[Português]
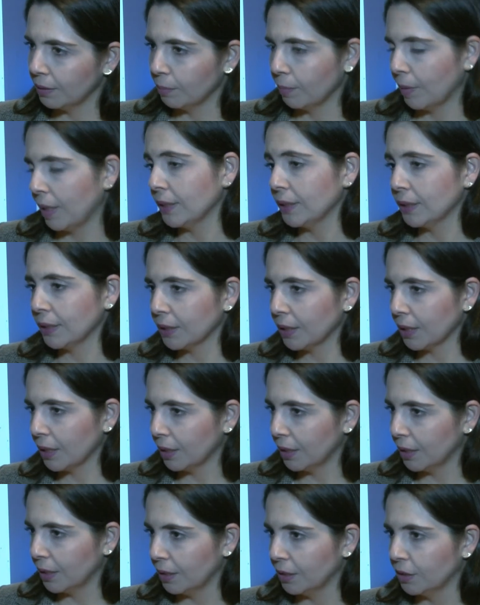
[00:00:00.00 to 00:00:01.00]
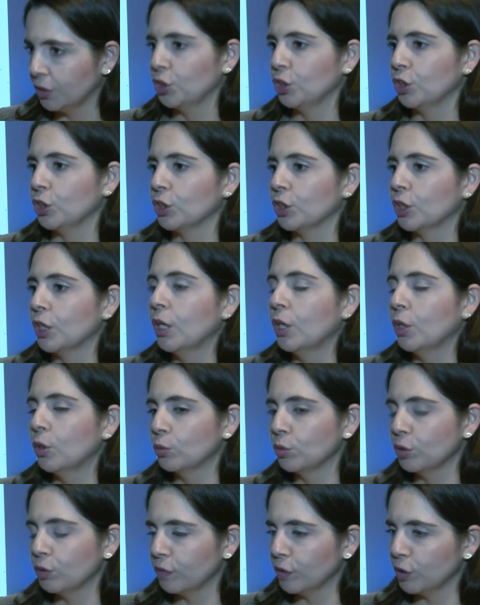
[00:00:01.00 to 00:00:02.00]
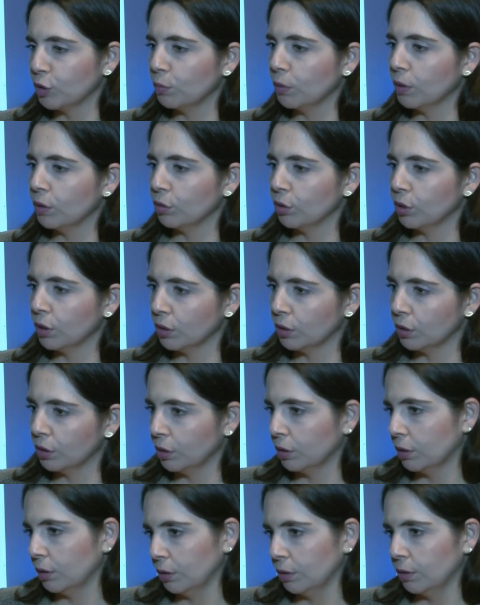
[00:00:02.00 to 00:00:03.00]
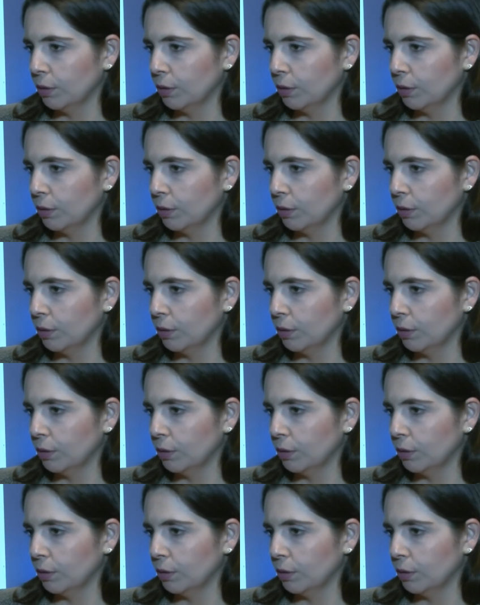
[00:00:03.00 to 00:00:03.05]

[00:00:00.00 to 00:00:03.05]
mais atraentes os investimentos,